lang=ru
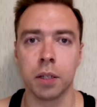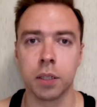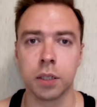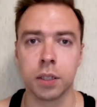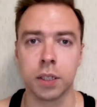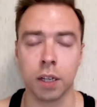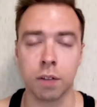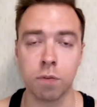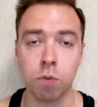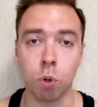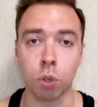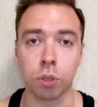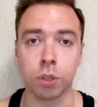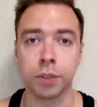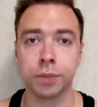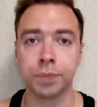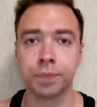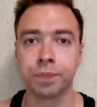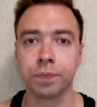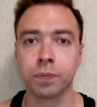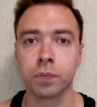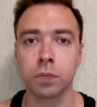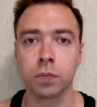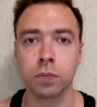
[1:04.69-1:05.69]
так вот,
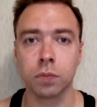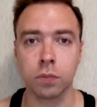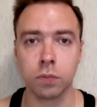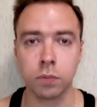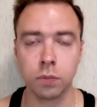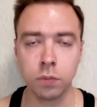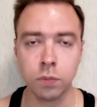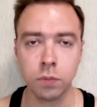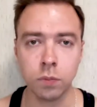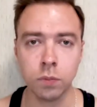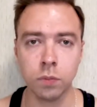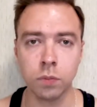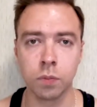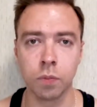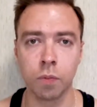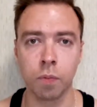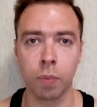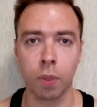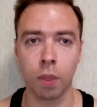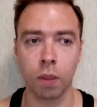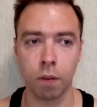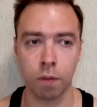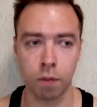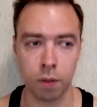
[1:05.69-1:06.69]

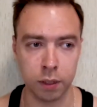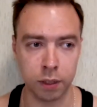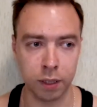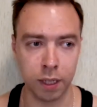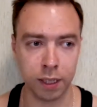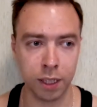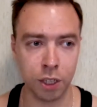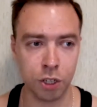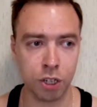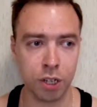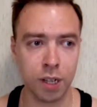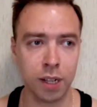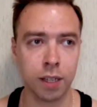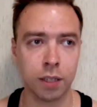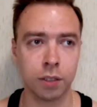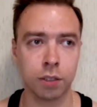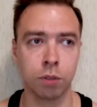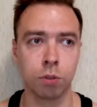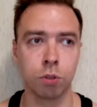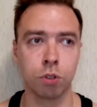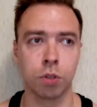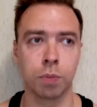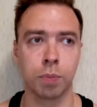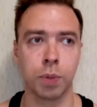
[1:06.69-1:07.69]
для начала ты
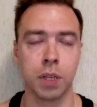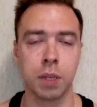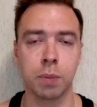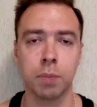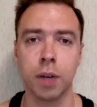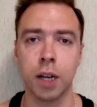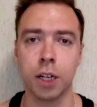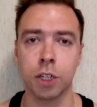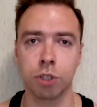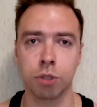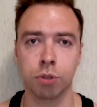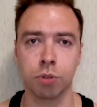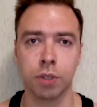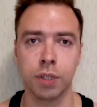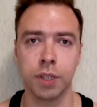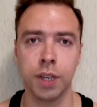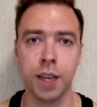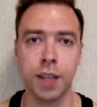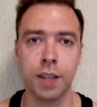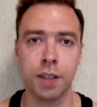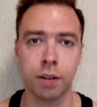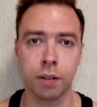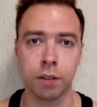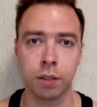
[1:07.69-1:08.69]
должен понимать, что
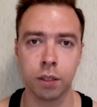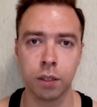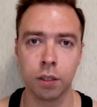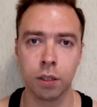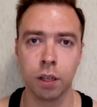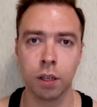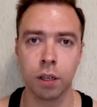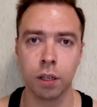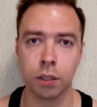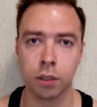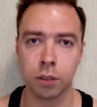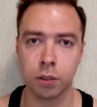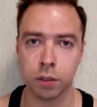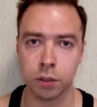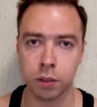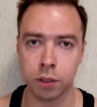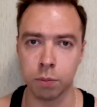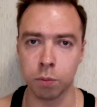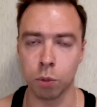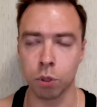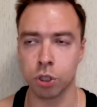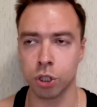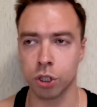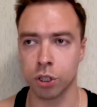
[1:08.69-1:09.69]
генер, ты
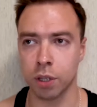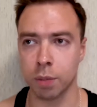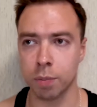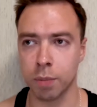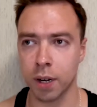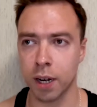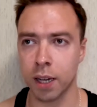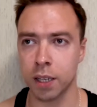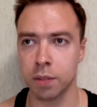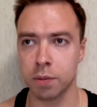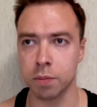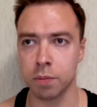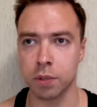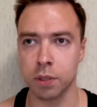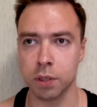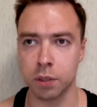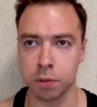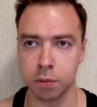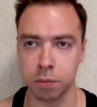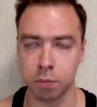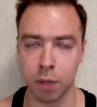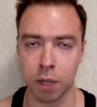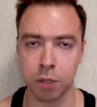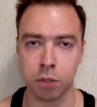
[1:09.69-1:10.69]
можешь набирать э,
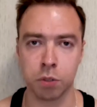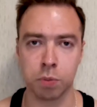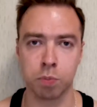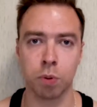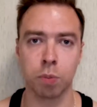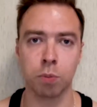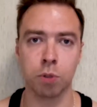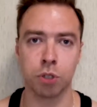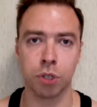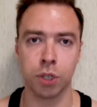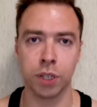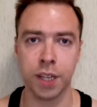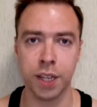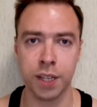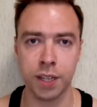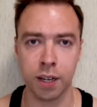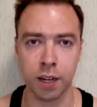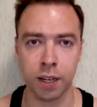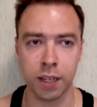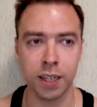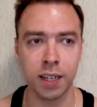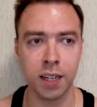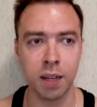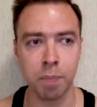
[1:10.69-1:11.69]
массу с помощью генера
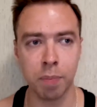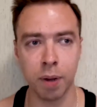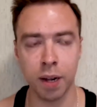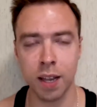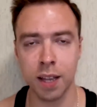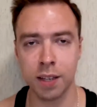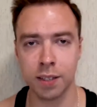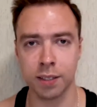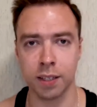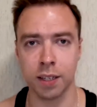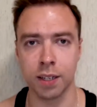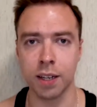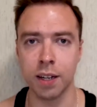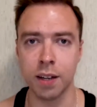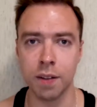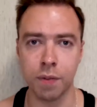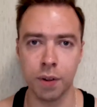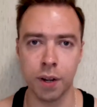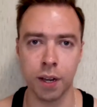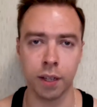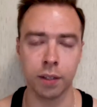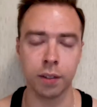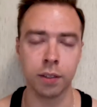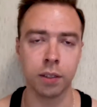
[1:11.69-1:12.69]
или полезно, или
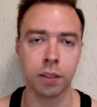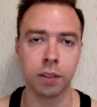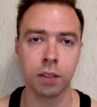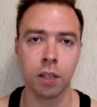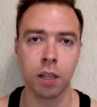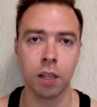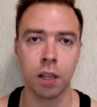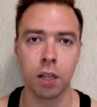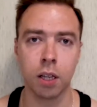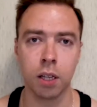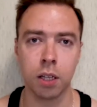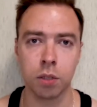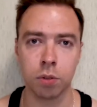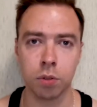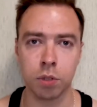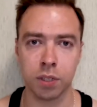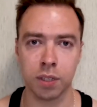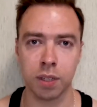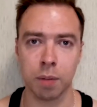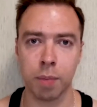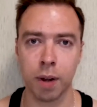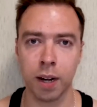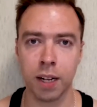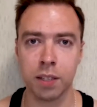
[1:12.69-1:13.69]
вредно. То есть
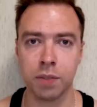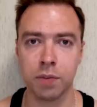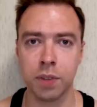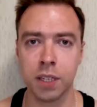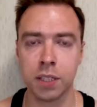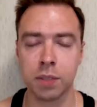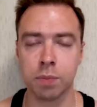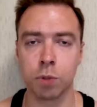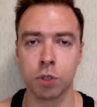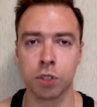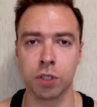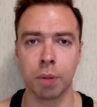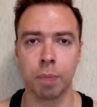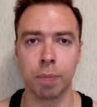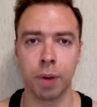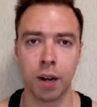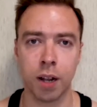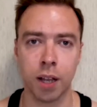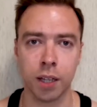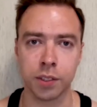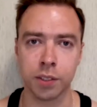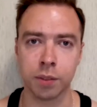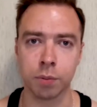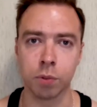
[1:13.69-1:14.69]
набрать вес можно
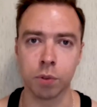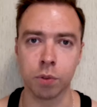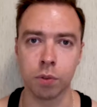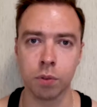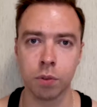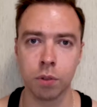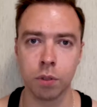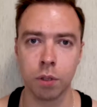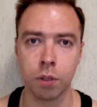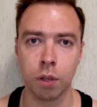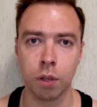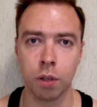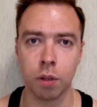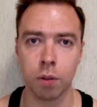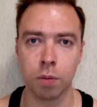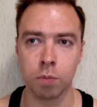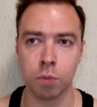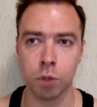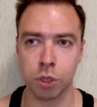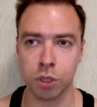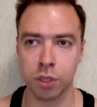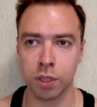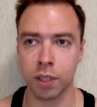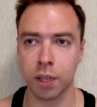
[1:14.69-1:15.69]
по-разному.
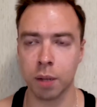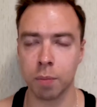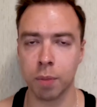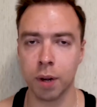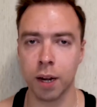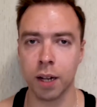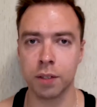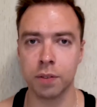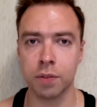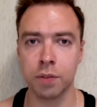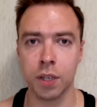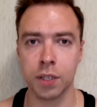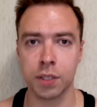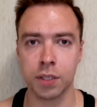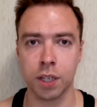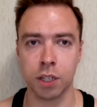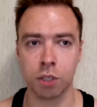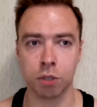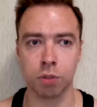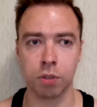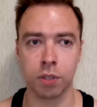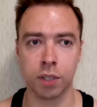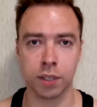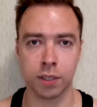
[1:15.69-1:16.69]
Можно набрать вес так,
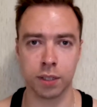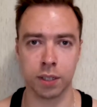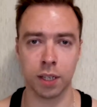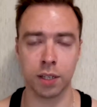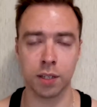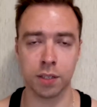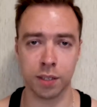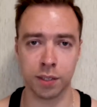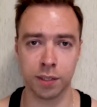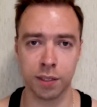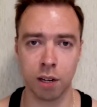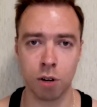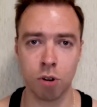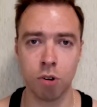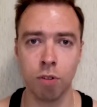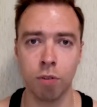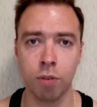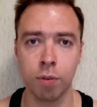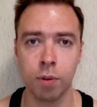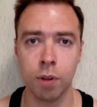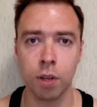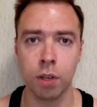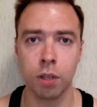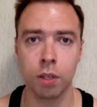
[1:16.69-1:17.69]
что ты останешься
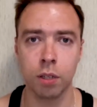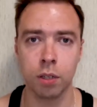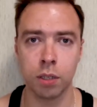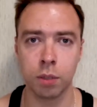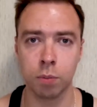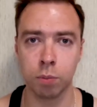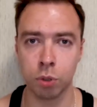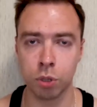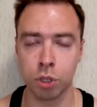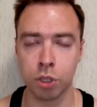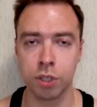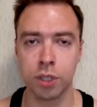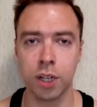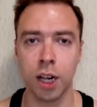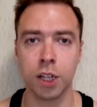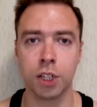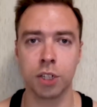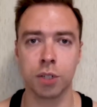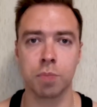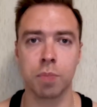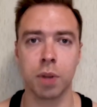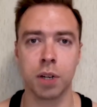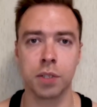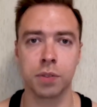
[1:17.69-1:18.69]
здоровым и будешь
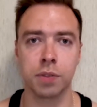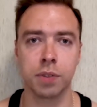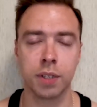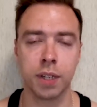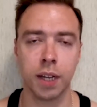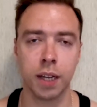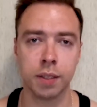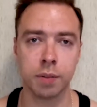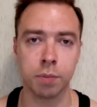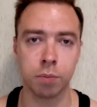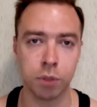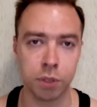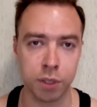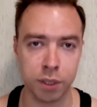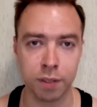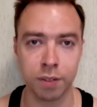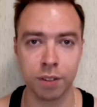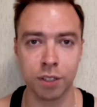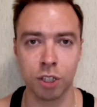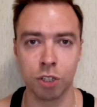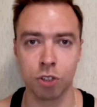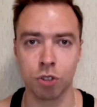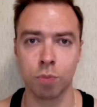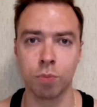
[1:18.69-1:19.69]
дальше процветать, будешь
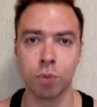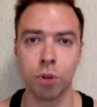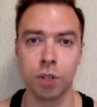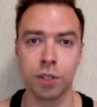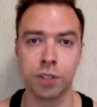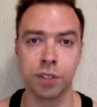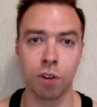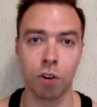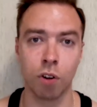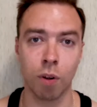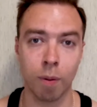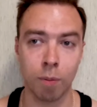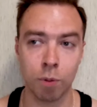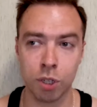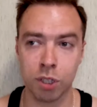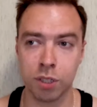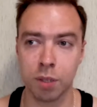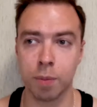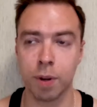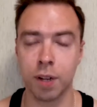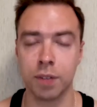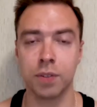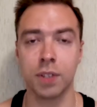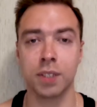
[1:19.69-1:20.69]
становиться еще более здоровым. А можно
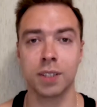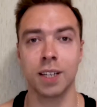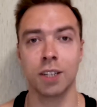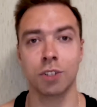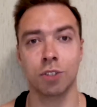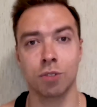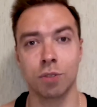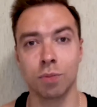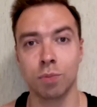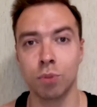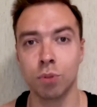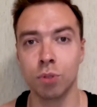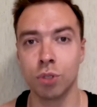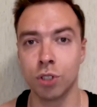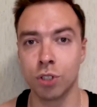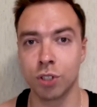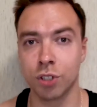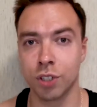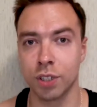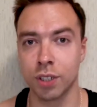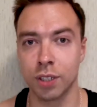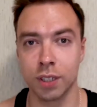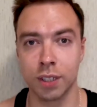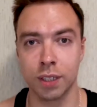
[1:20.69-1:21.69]
набрать вес так, что ты
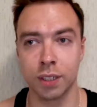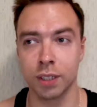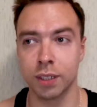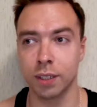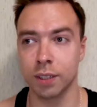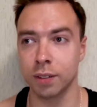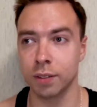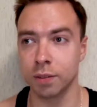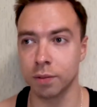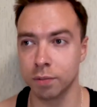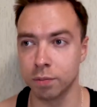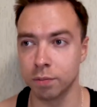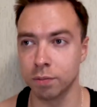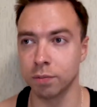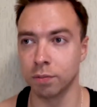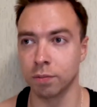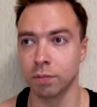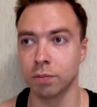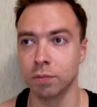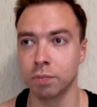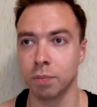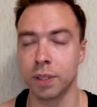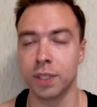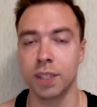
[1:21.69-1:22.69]
будешь э,
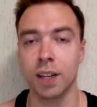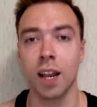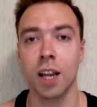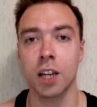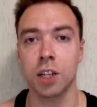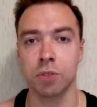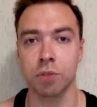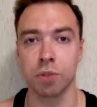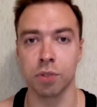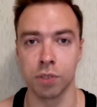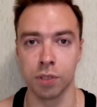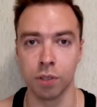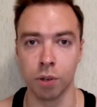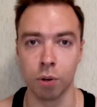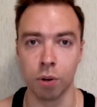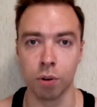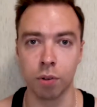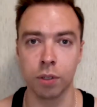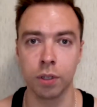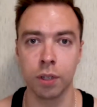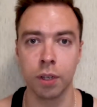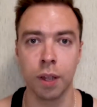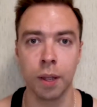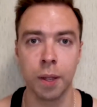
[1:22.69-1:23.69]
потерять свое
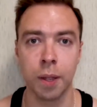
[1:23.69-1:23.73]
здоровье.